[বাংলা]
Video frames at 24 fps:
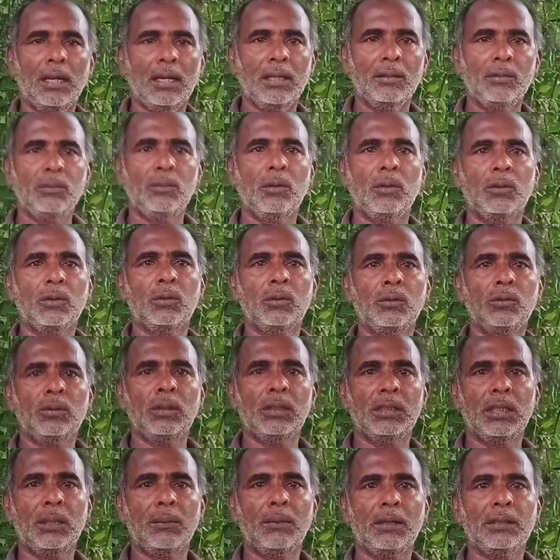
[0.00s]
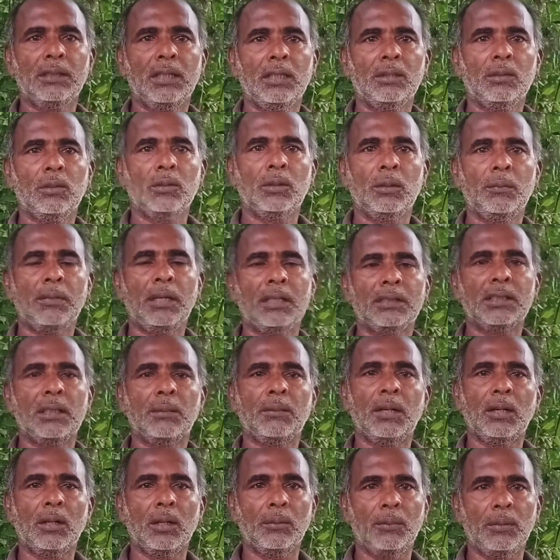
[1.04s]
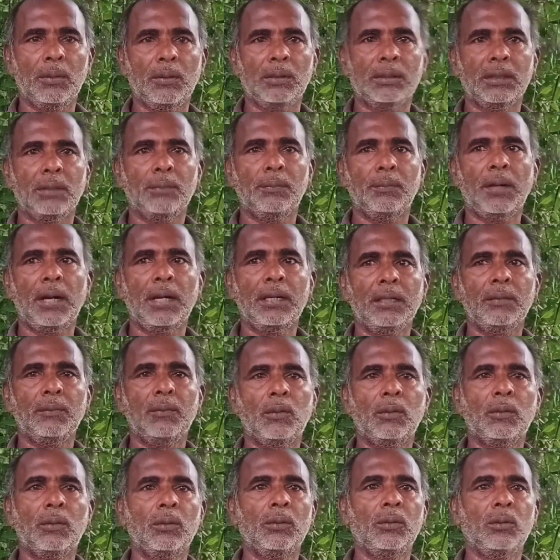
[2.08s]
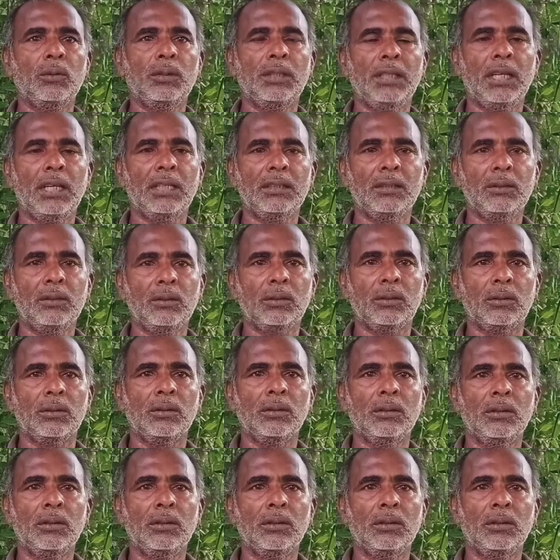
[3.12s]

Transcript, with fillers: হ্যাঁ যত দূরে যাওয়া যায় তত মাছটা ভালো পাওয়া যায় বাইরে বড় নদী আছে তো